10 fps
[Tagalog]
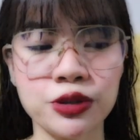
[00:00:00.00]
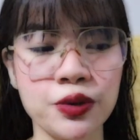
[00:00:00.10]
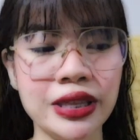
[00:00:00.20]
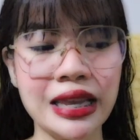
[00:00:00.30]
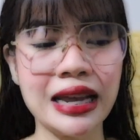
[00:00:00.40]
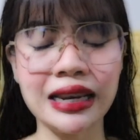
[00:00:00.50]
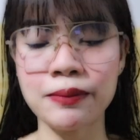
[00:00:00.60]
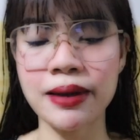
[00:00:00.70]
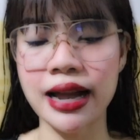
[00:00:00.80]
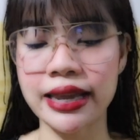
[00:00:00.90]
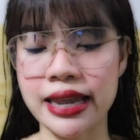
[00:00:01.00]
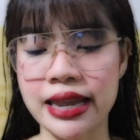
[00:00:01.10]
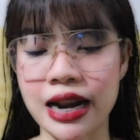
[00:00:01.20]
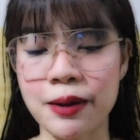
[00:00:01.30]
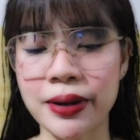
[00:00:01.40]
So, hindi ka na
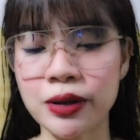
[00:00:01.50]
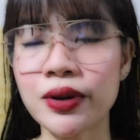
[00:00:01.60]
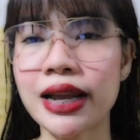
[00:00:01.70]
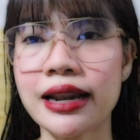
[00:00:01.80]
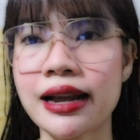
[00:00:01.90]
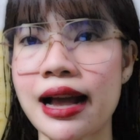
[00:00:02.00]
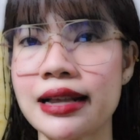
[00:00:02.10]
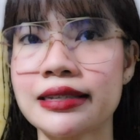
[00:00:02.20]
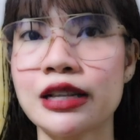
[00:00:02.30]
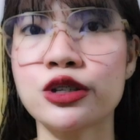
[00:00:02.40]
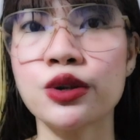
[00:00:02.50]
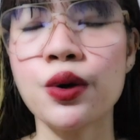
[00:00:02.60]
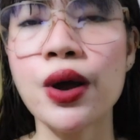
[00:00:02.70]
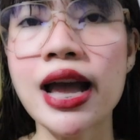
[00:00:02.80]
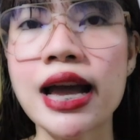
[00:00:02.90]
mahihirapan. Wala nang hassle.
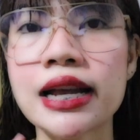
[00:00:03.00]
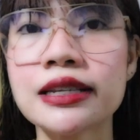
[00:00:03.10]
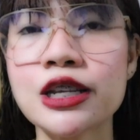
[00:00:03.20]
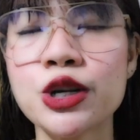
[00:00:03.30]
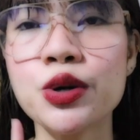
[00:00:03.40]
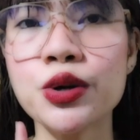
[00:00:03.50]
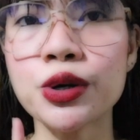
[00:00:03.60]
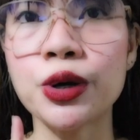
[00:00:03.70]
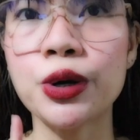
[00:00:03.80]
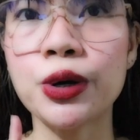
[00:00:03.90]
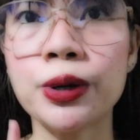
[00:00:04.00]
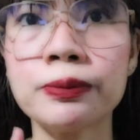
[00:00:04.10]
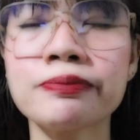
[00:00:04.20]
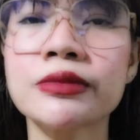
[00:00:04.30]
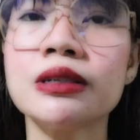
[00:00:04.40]
So, siguro,
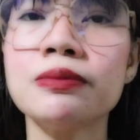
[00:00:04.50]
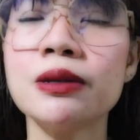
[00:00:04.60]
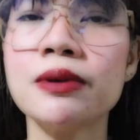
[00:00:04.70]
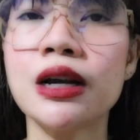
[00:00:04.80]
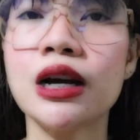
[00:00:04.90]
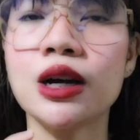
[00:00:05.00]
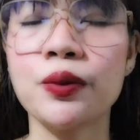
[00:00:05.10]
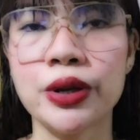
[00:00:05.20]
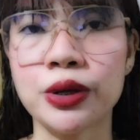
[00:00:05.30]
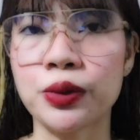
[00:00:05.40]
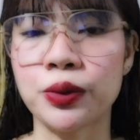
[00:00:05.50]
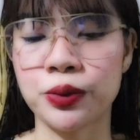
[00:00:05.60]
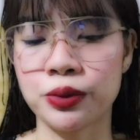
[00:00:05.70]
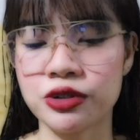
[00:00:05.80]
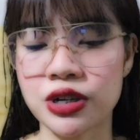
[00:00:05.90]
paano ba gagawin
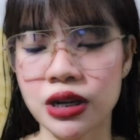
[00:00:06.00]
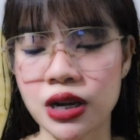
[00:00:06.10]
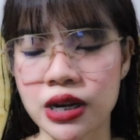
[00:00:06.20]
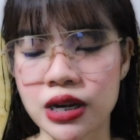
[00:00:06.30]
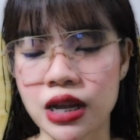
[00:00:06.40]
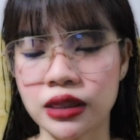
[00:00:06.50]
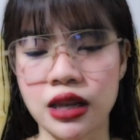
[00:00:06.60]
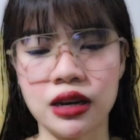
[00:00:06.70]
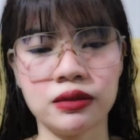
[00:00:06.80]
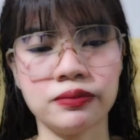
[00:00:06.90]
ko? Check nga natin.